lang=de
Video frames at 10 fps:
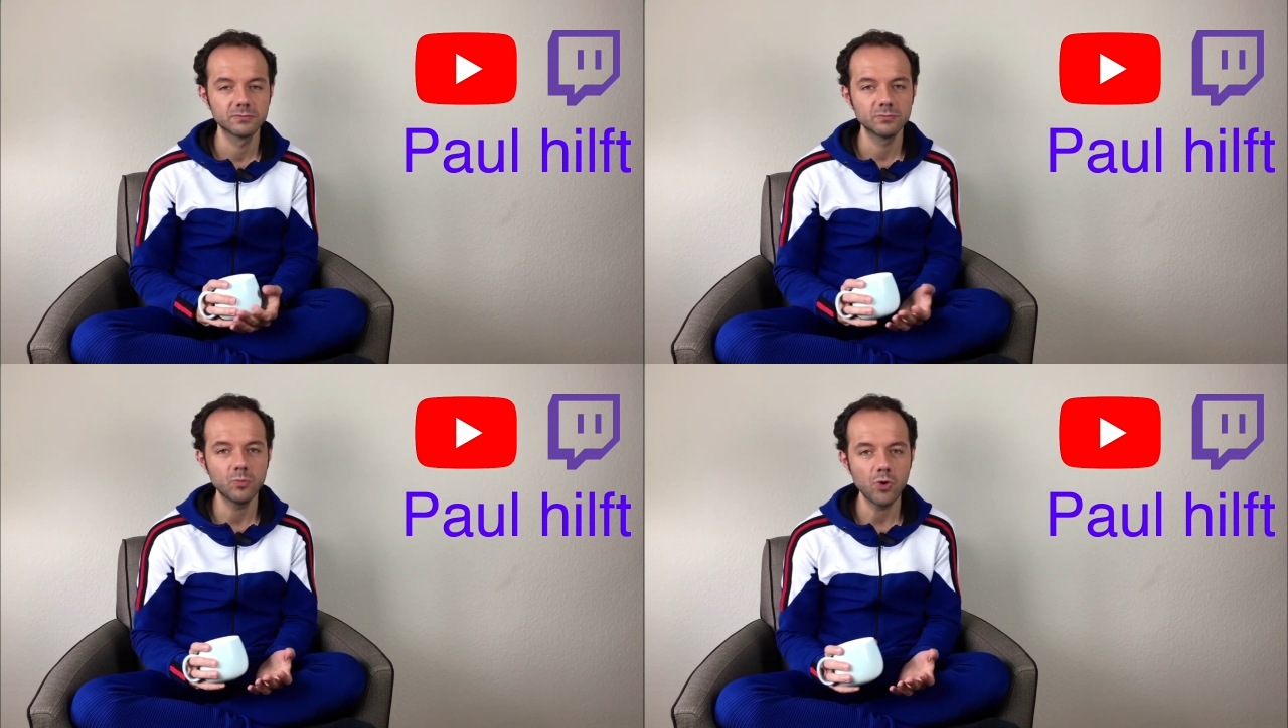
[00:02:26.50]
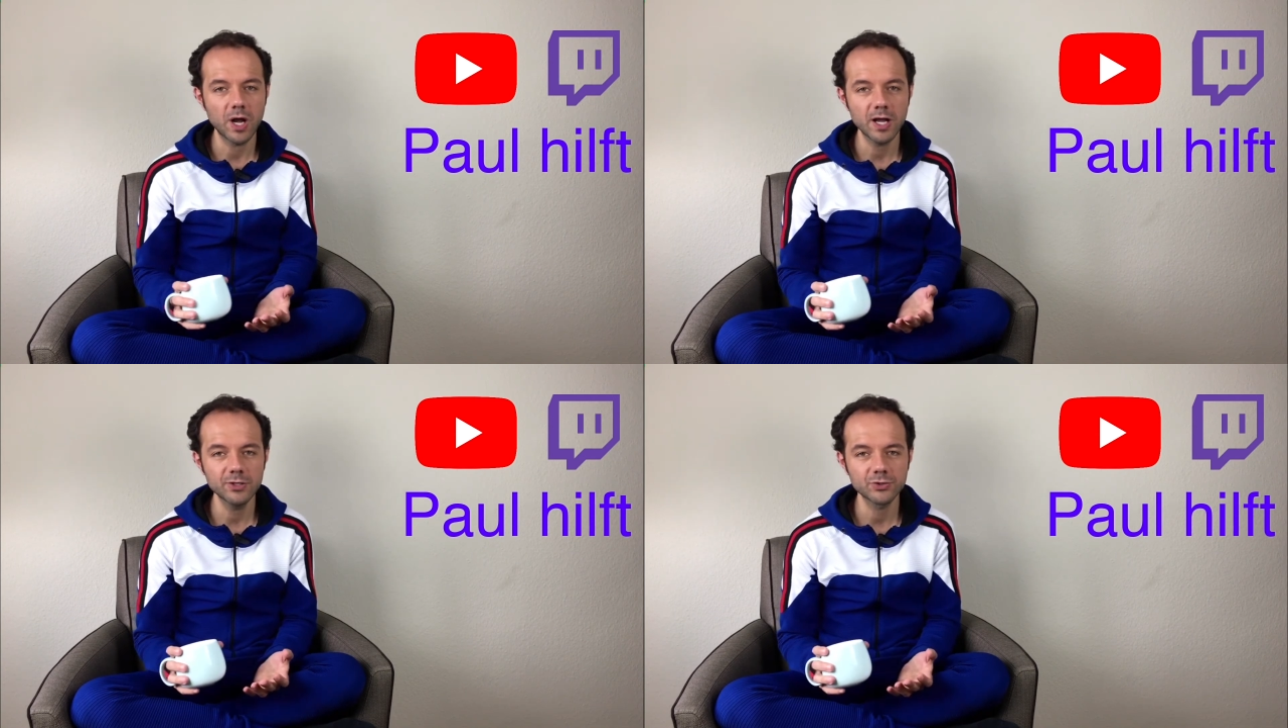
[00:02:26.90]

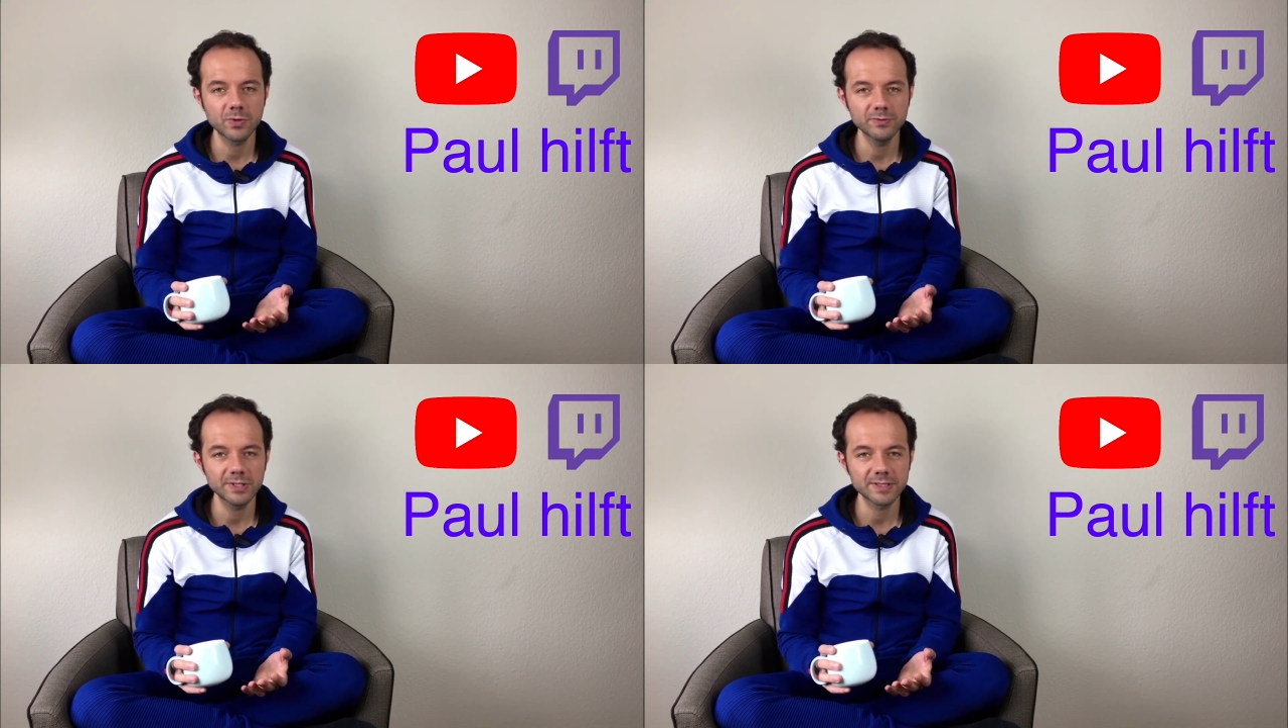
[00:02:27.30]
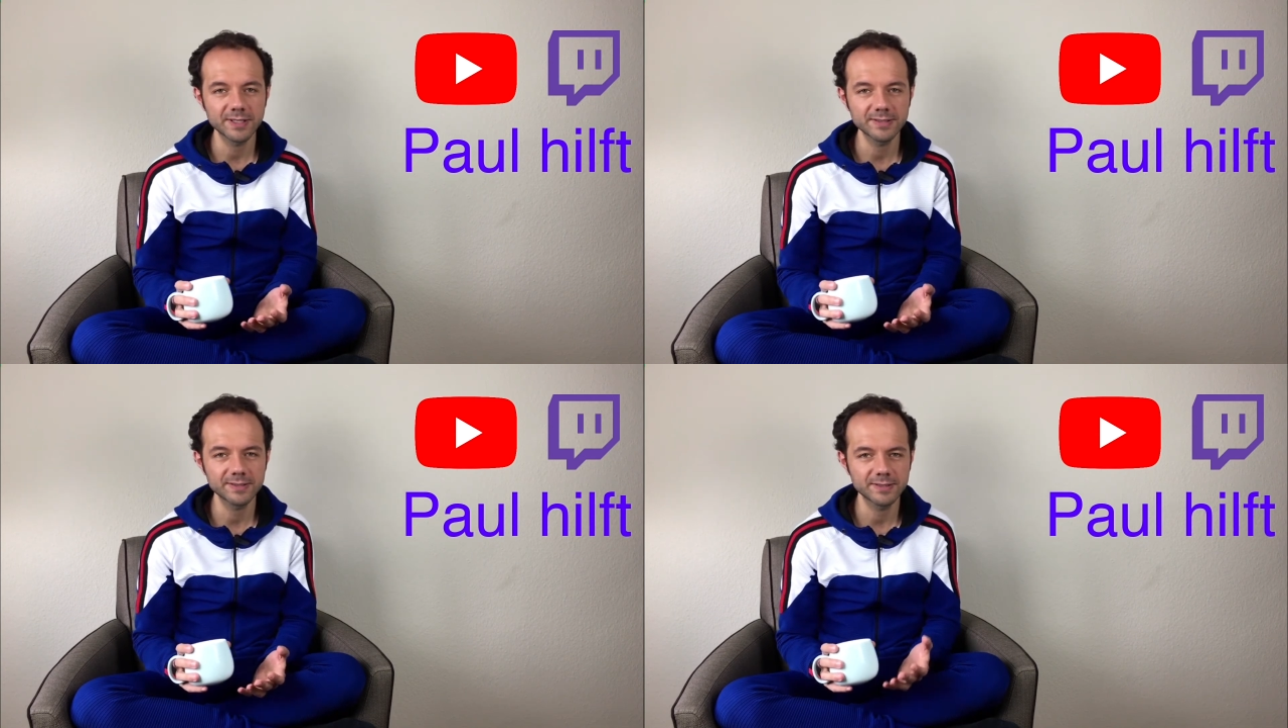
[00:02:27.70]
Moralisch wollen wir das
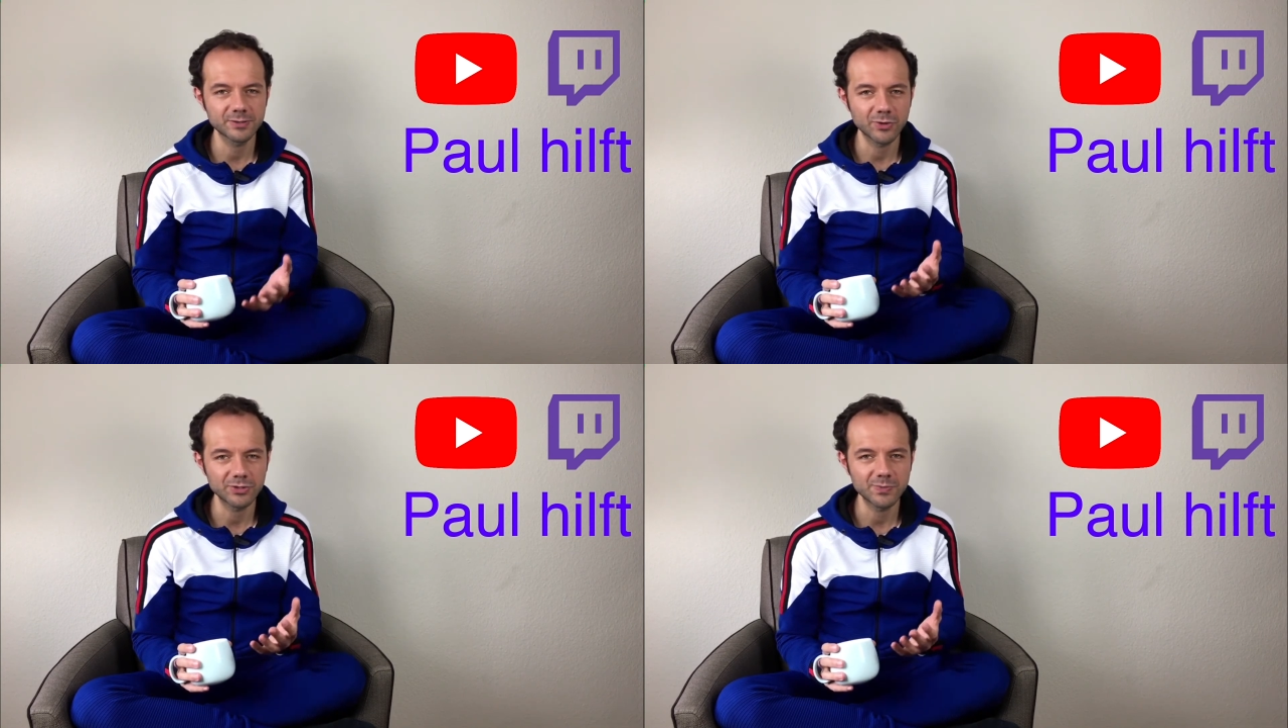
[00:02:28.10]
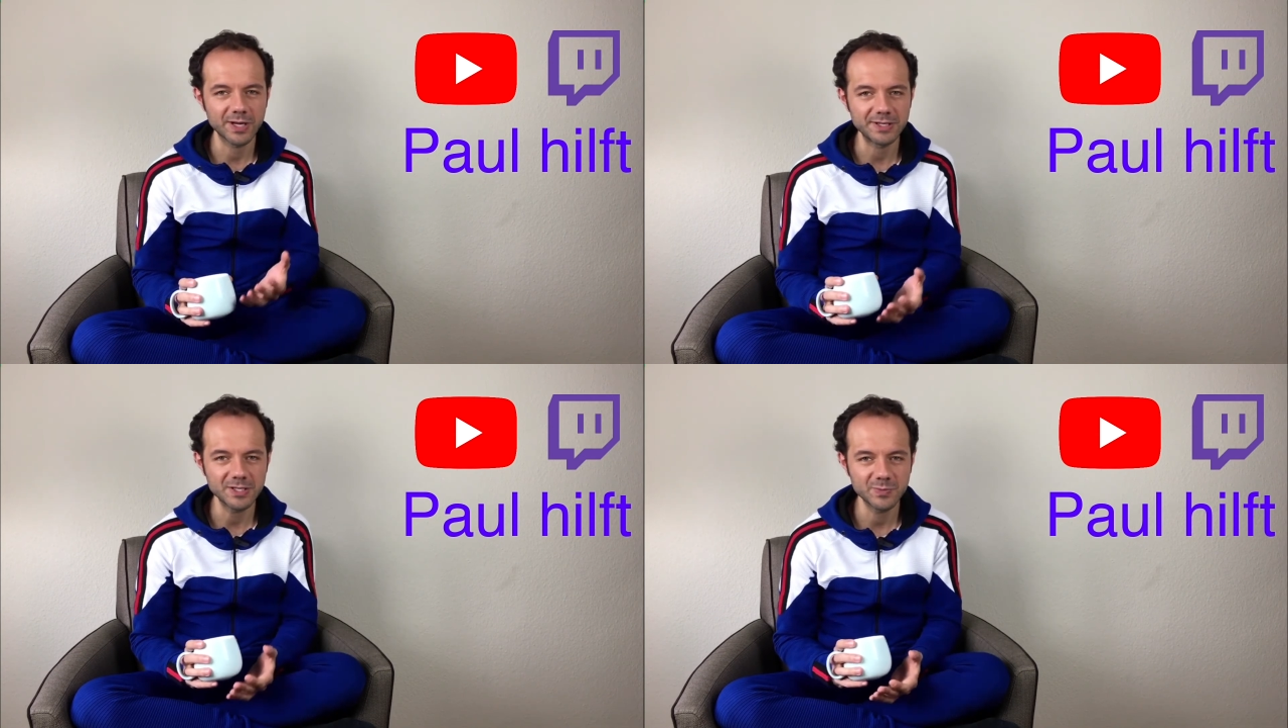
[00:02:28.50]
Ganze jetzt heute mal
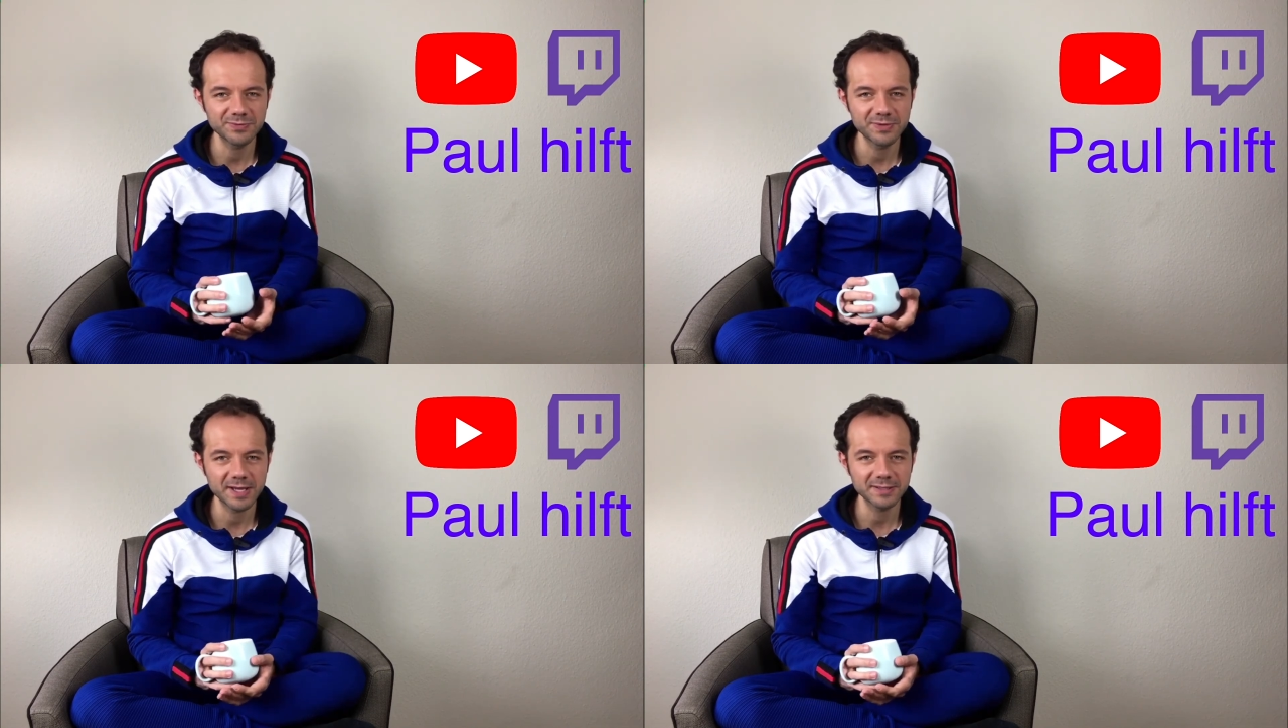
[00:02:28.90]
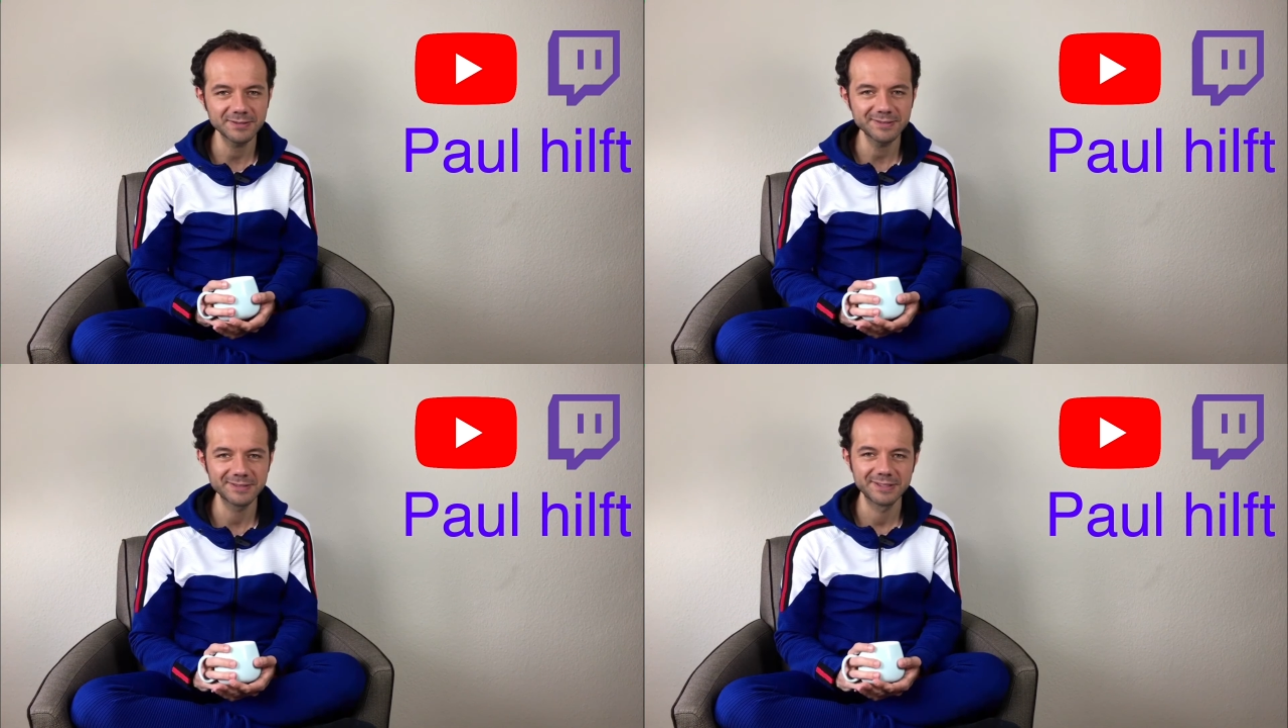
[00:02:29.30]
nicht
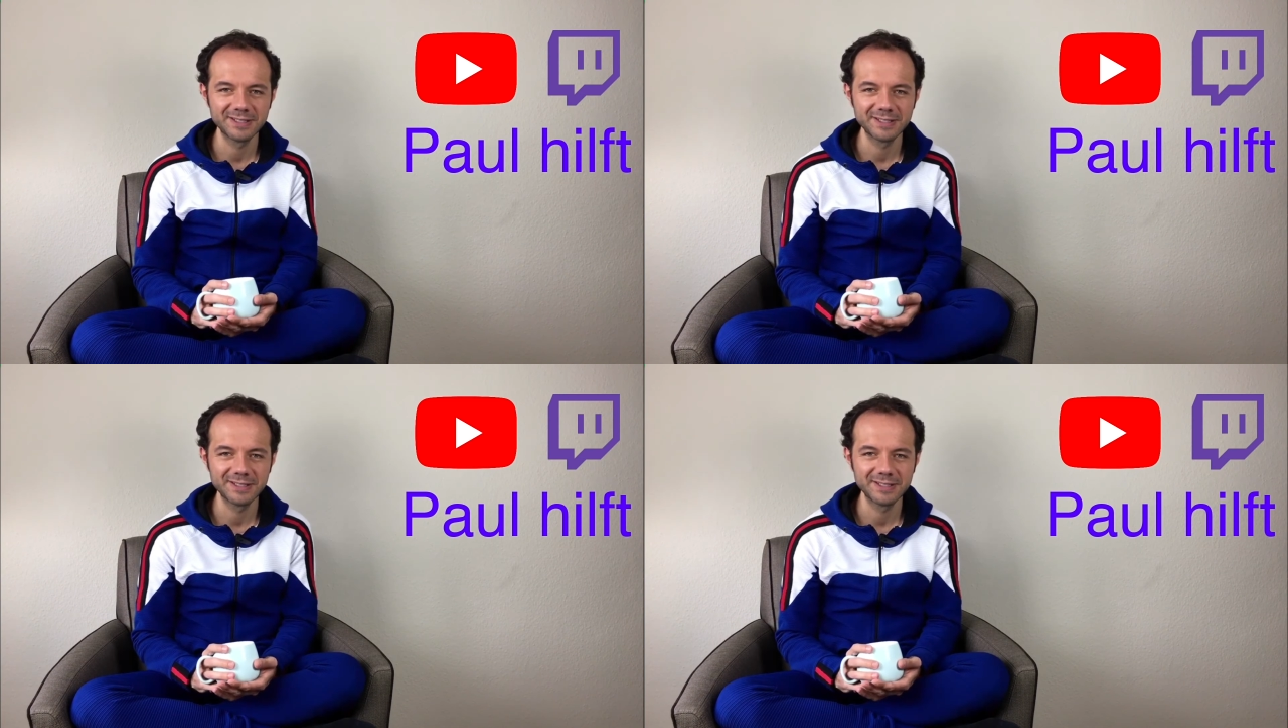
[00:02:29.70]
bewerten.